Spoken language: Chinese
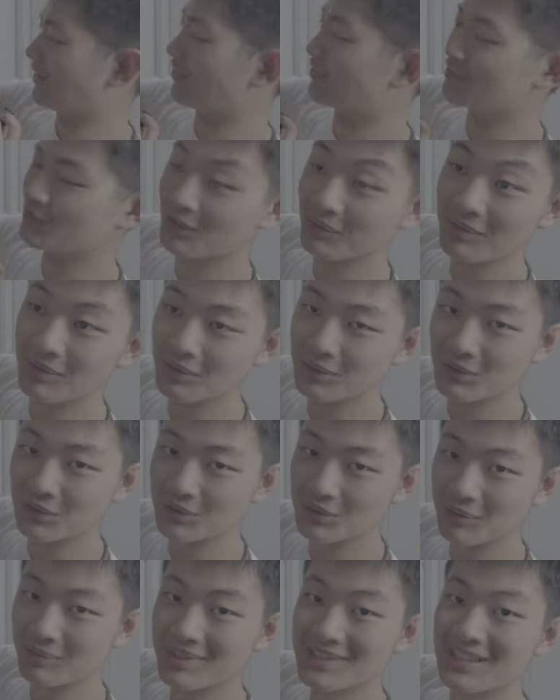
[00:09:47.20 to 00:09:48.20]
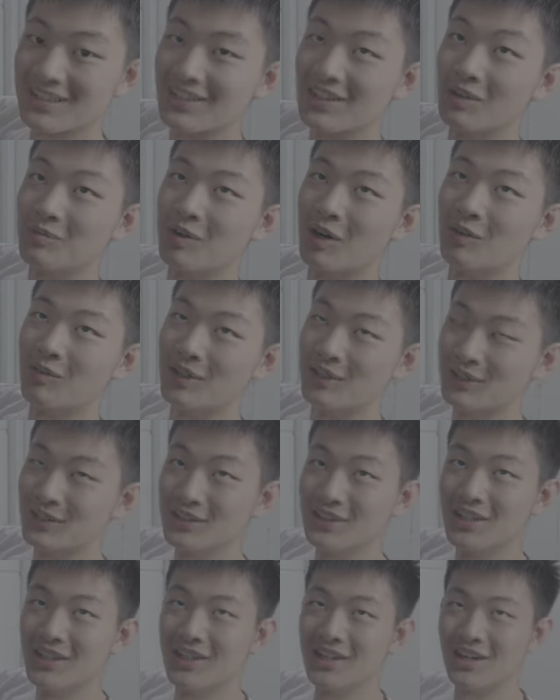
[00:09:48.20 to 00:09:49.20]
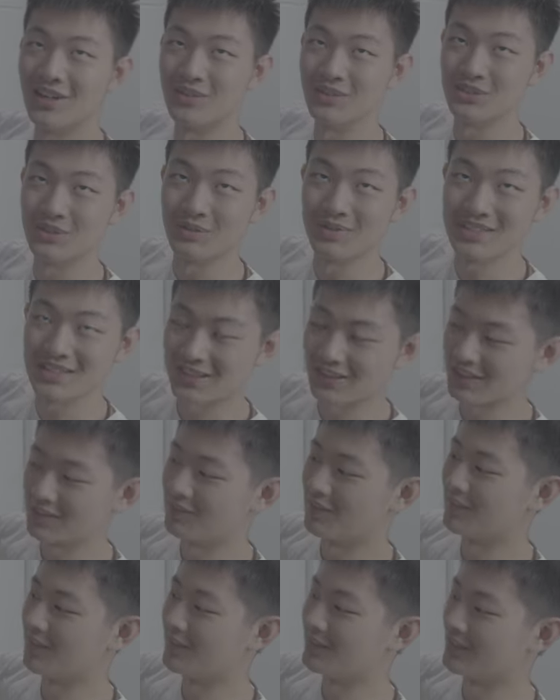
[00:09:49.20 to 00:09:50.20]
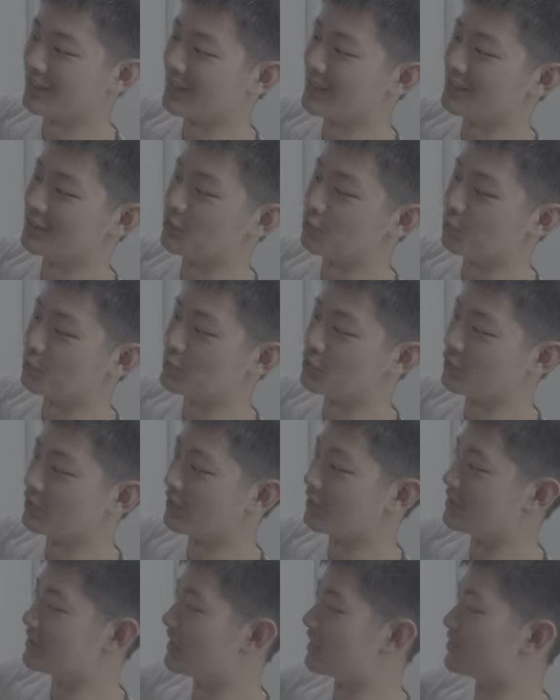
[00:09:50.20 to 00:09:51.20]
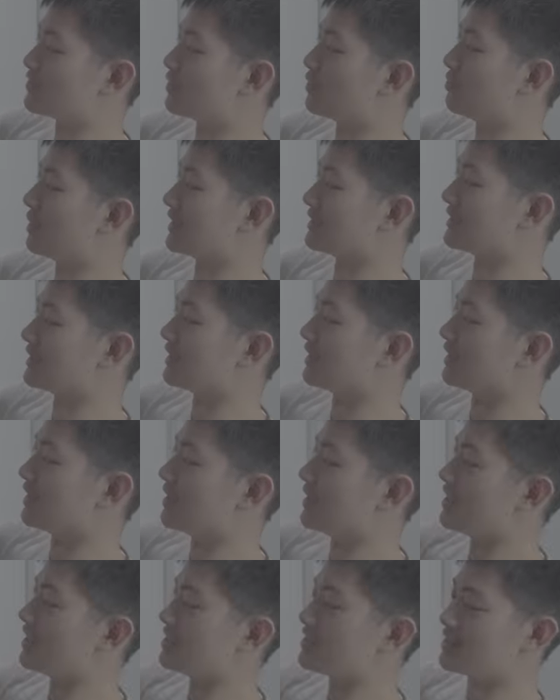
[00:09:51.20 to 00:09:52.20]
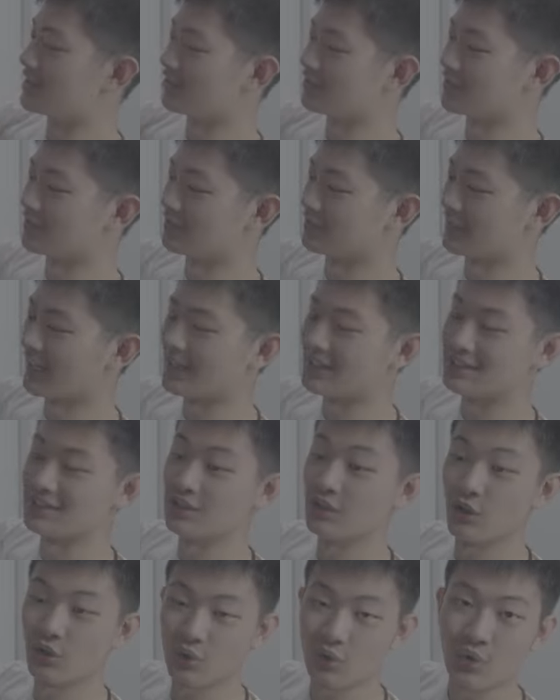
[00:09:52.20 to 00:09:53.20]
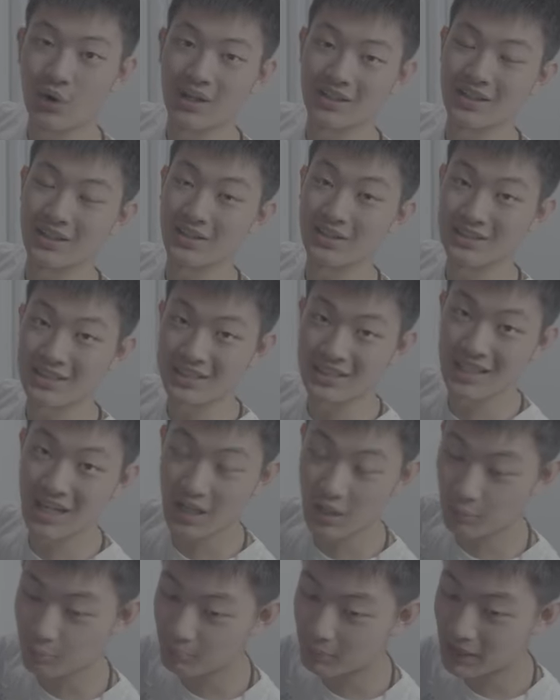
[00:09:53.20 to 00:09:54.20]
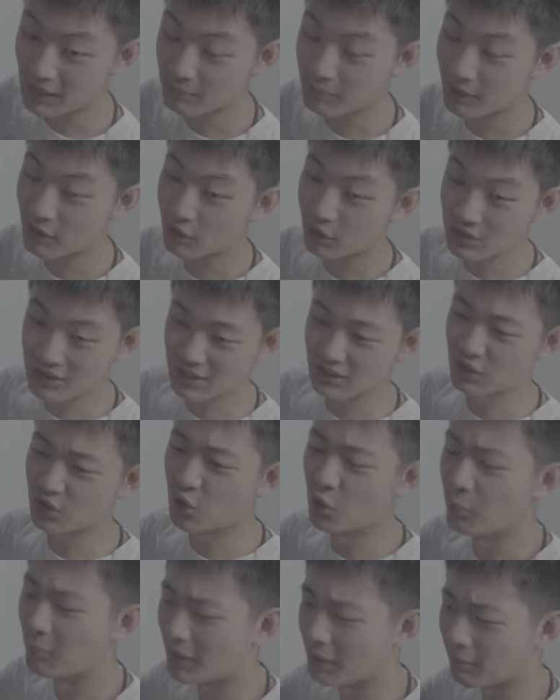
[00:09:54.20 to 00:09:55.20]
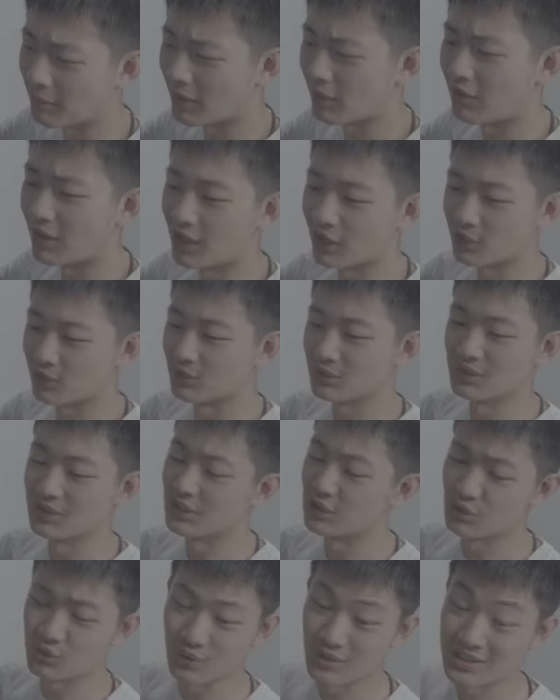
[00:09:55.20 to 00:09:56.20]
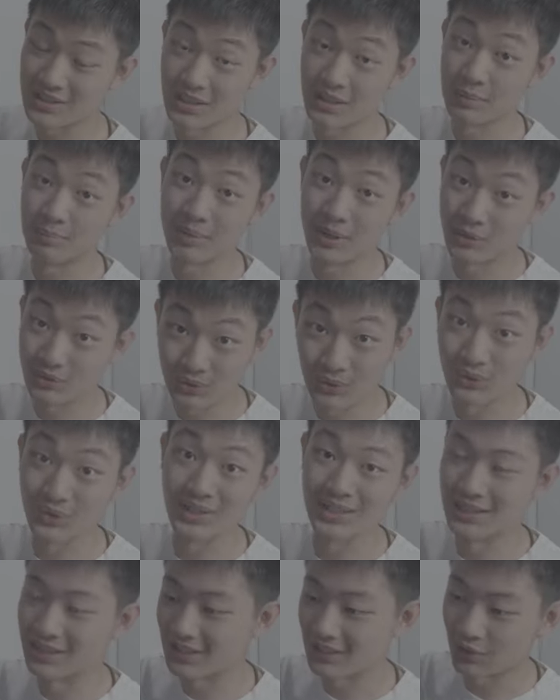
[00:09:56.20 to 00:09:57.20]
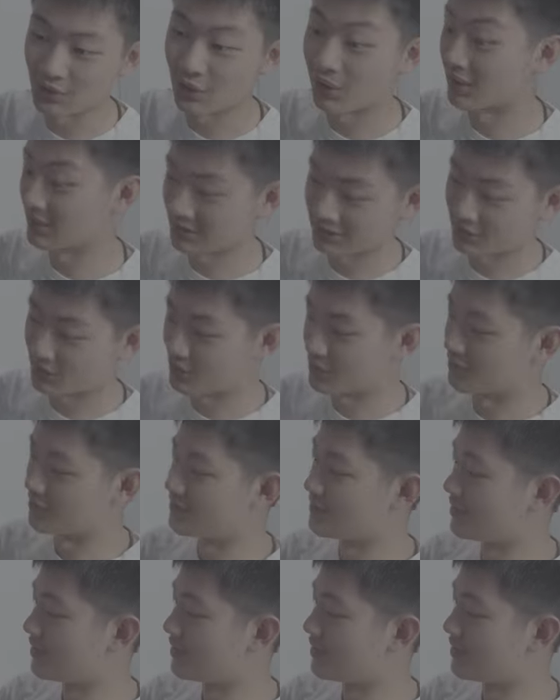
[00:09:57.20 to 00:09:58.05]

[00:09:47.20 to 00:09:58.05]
我随便我随便找一个包包啊，我随便找一个包包，你看，我们就可以轻松把这个小小的袋子挂到其他的背包，像后背包啊，或者是你随身的包都可以挂上去。